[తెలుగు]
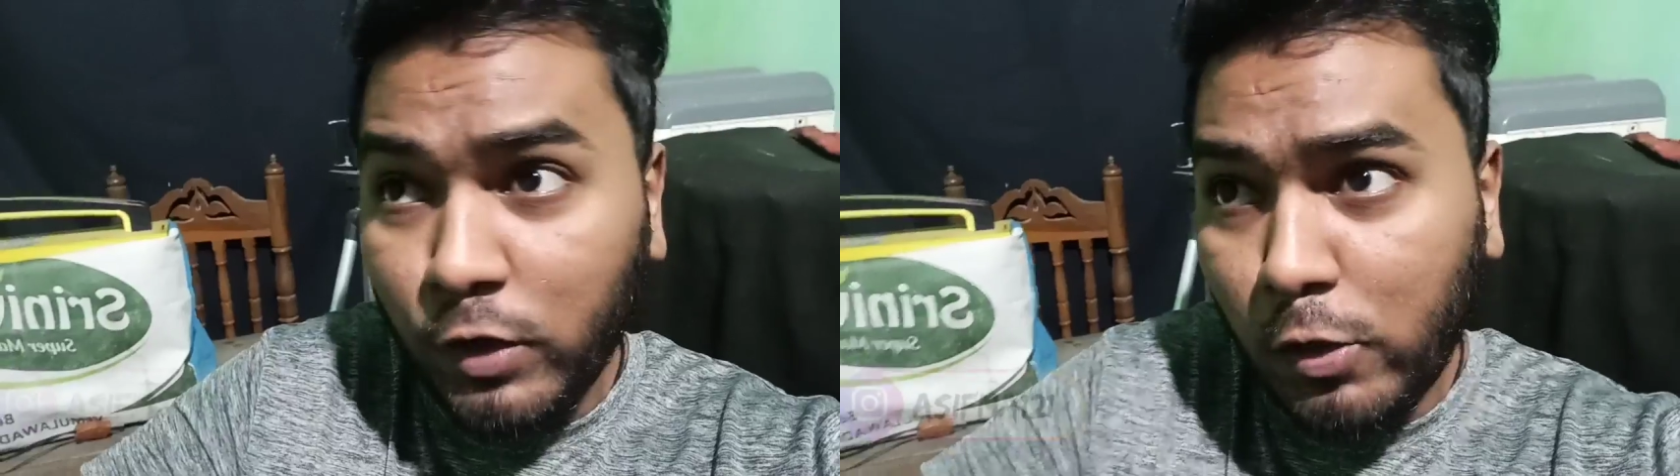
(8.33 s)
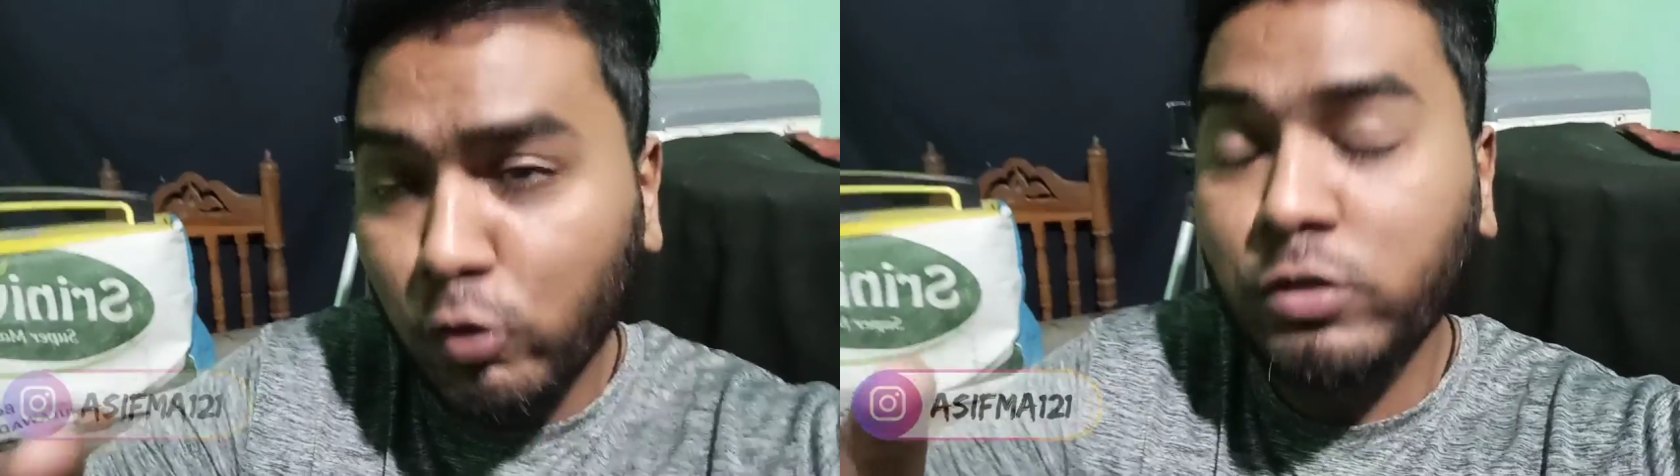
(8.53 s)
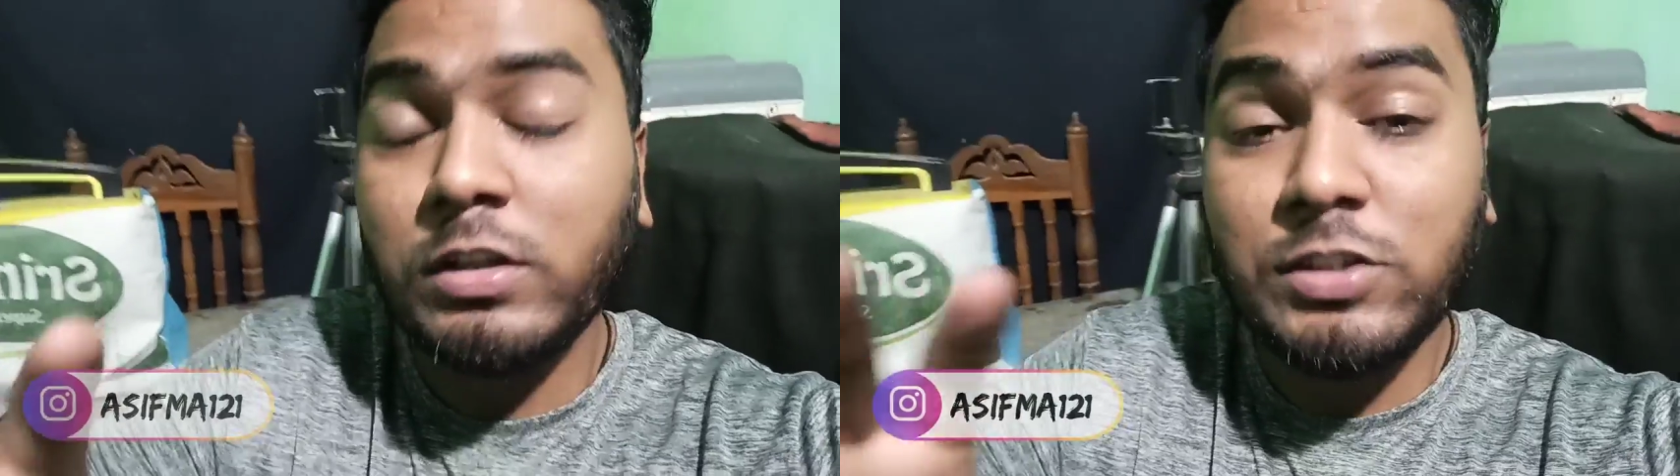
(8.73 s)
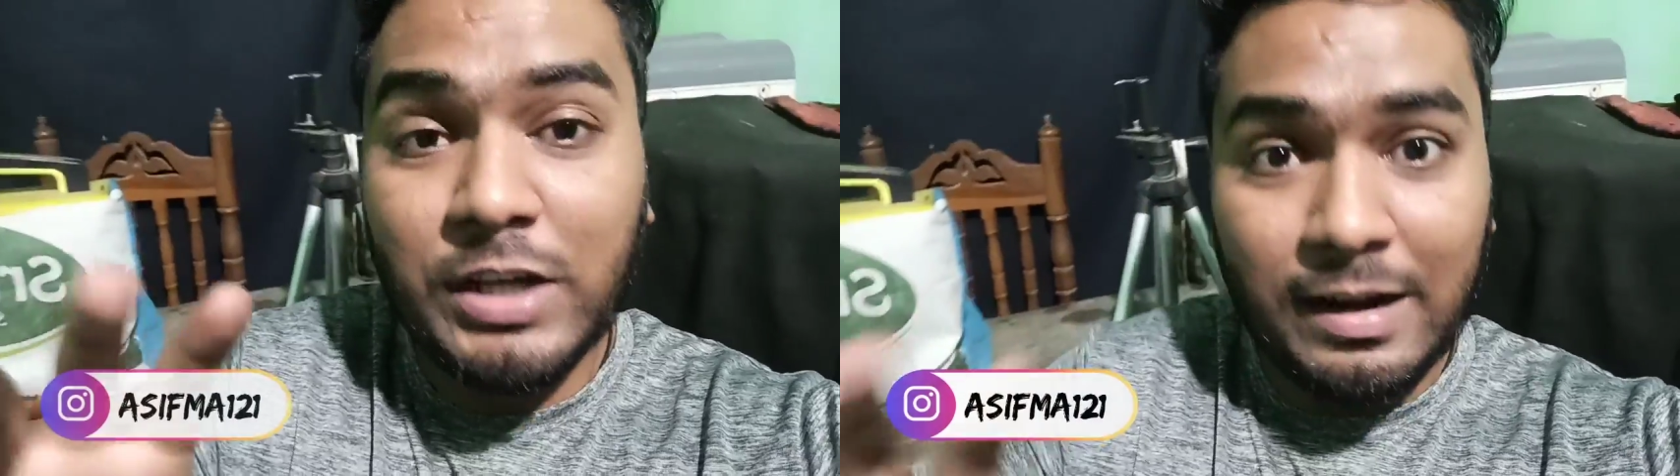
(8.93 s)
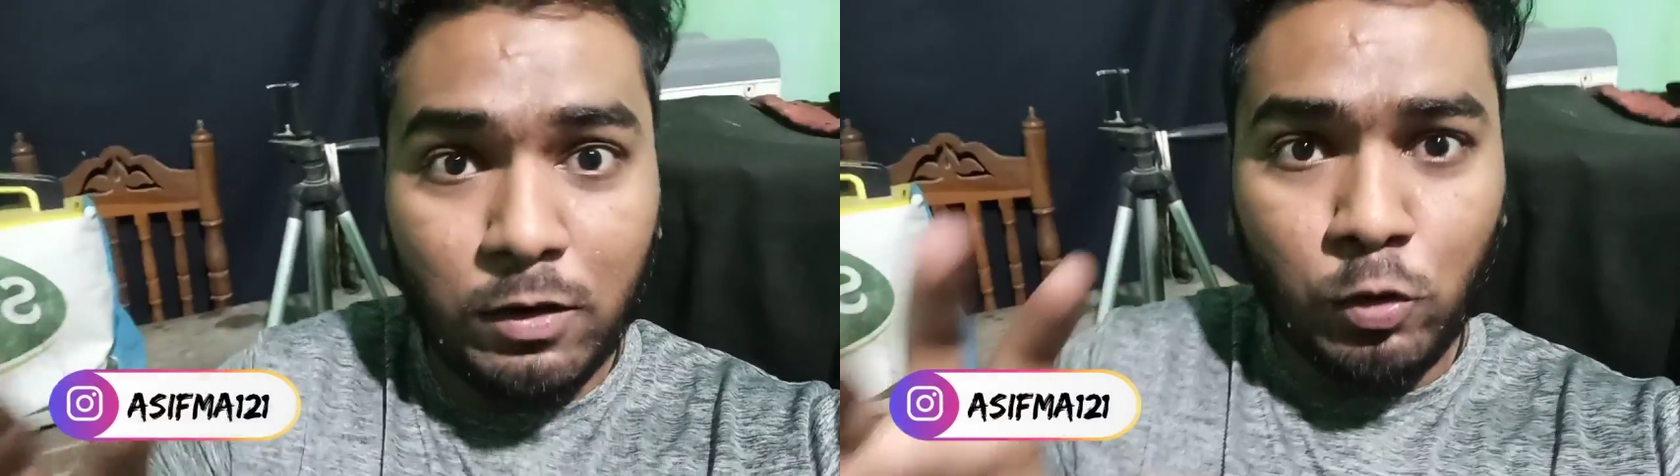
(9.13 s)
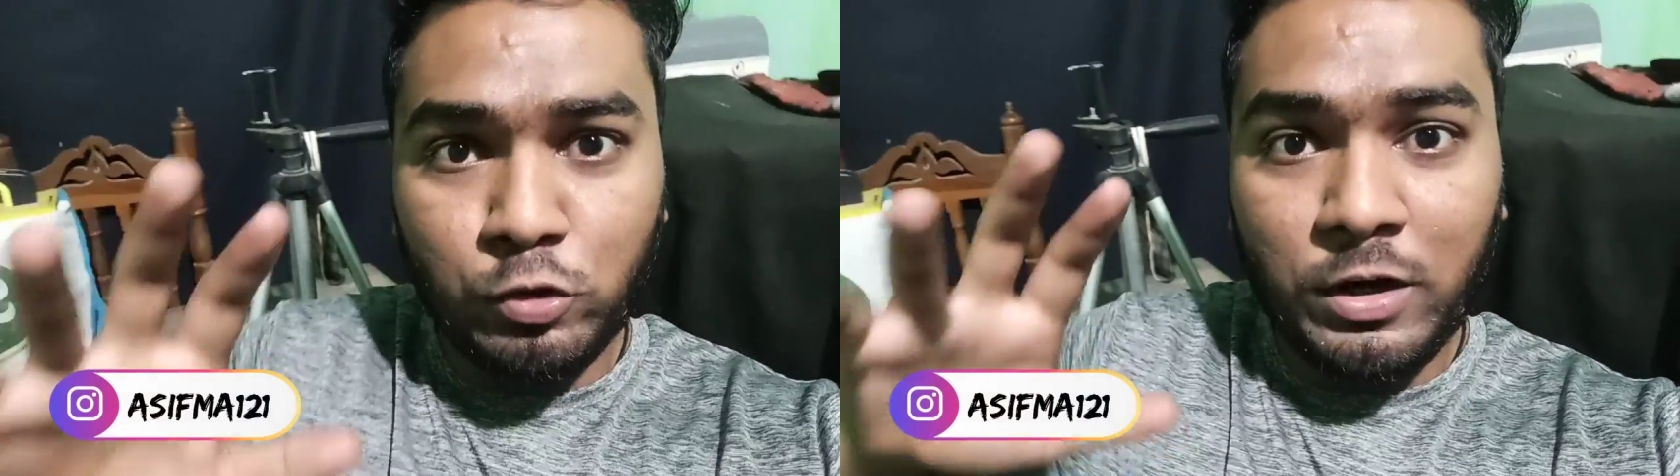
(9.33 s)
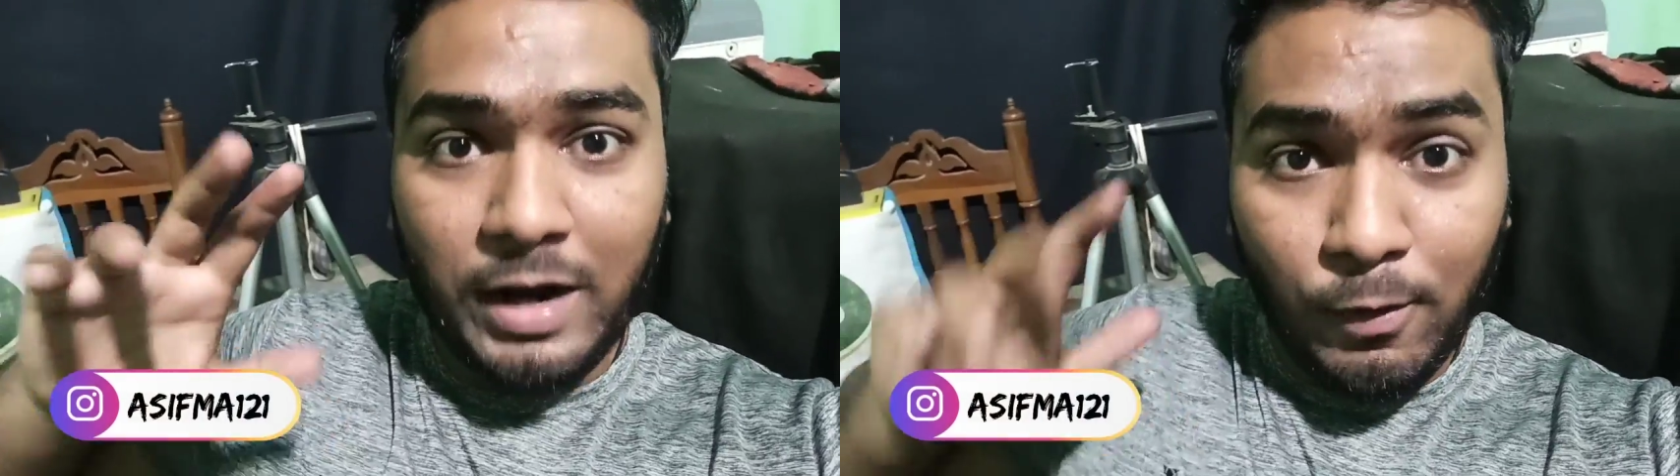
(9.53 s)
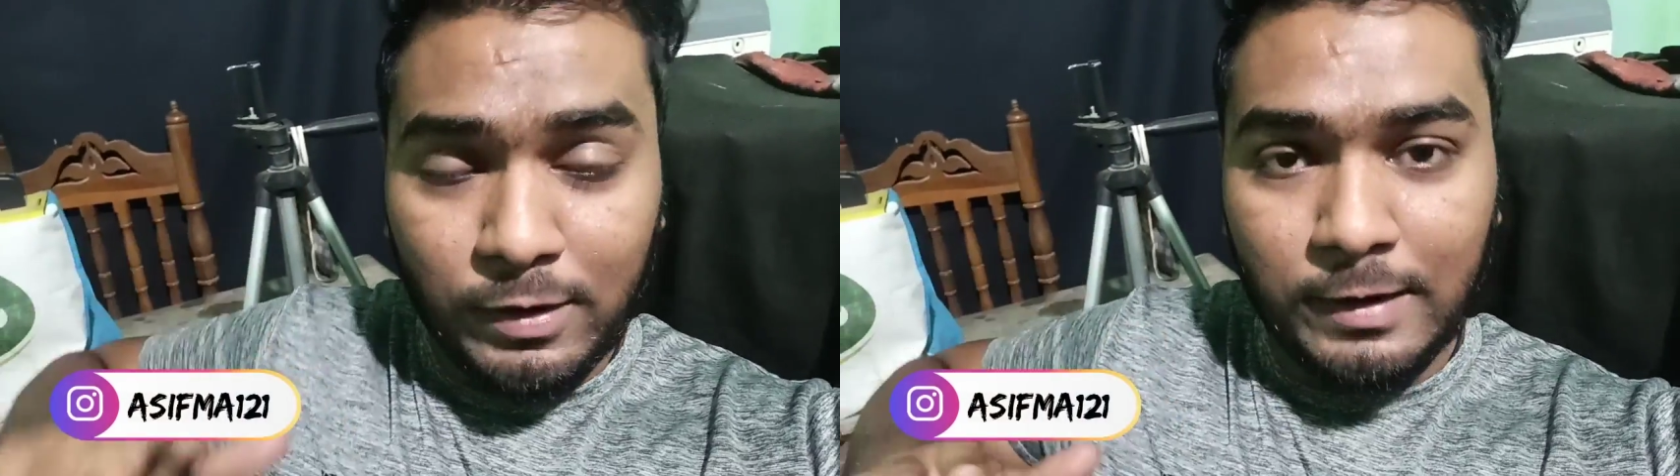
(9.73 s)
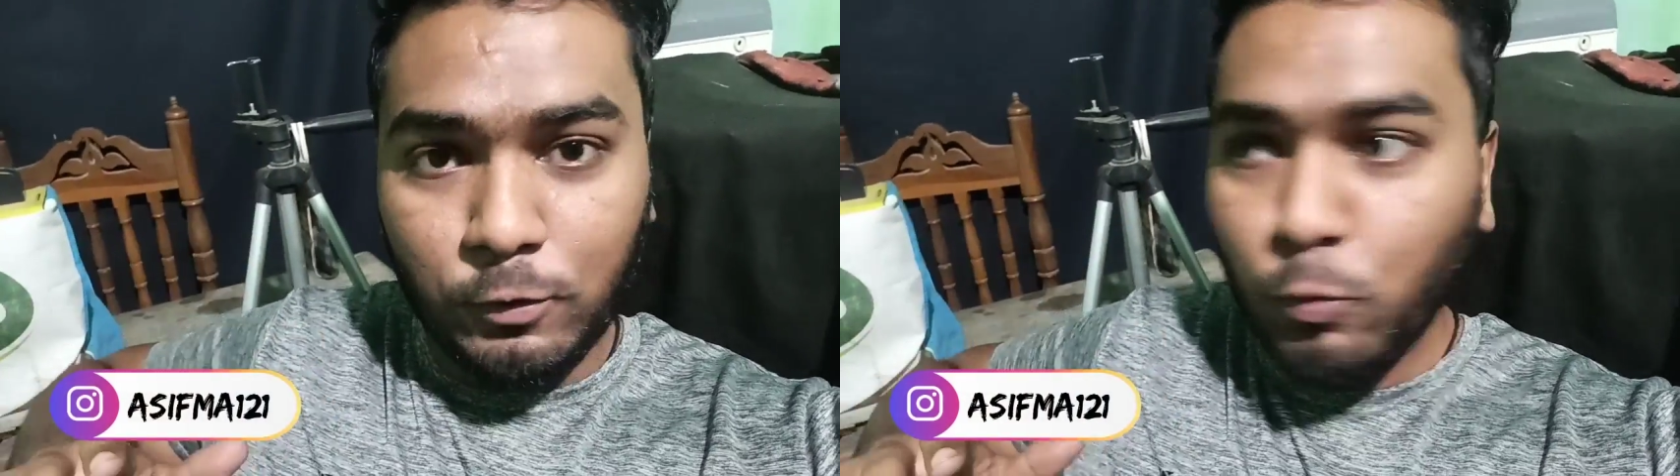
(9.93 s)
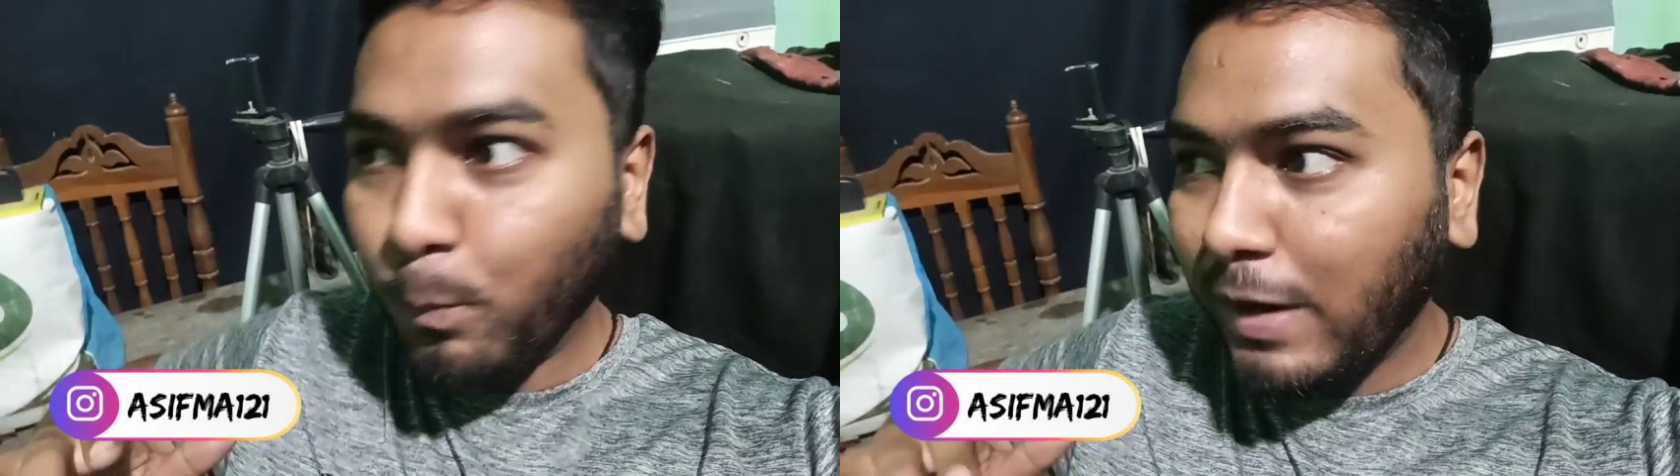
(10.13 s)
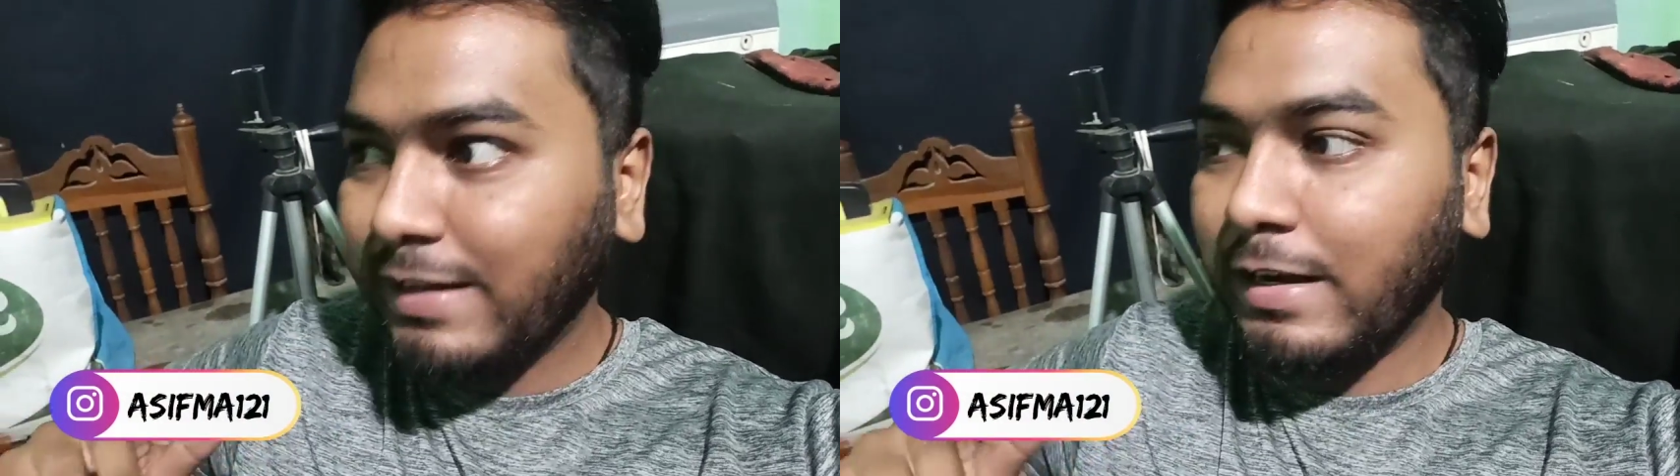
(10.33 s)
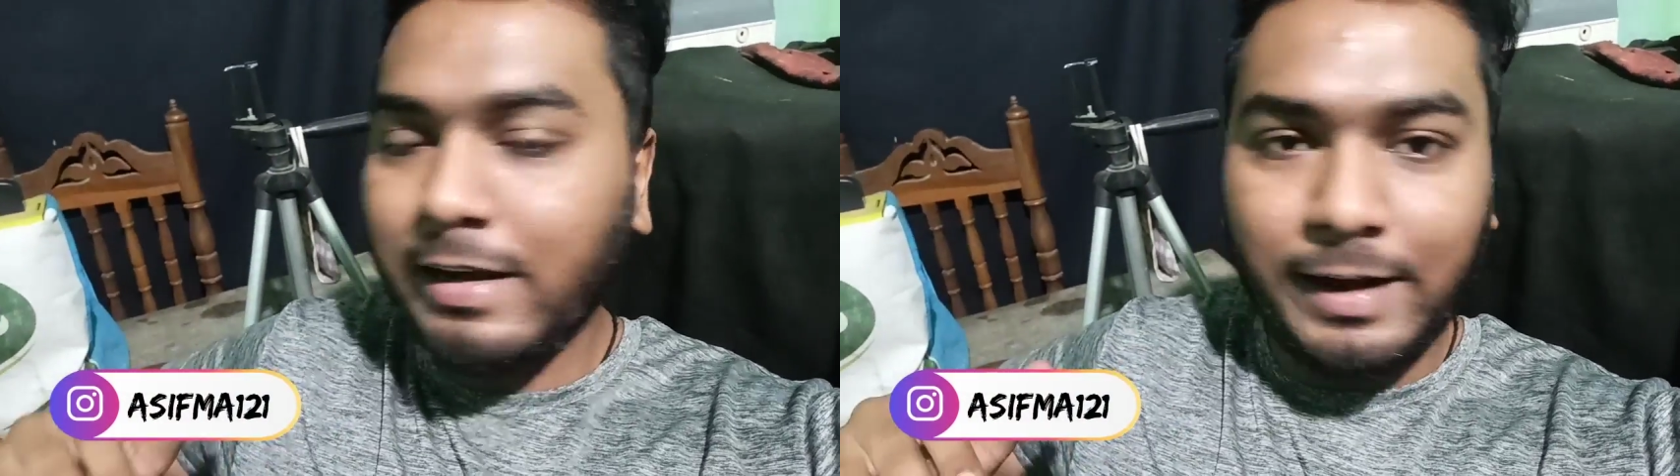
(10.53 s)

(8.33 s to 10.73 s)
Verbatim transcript: వీడియోస్ చాలా రోజు నుంచి రావట్లేదు బట్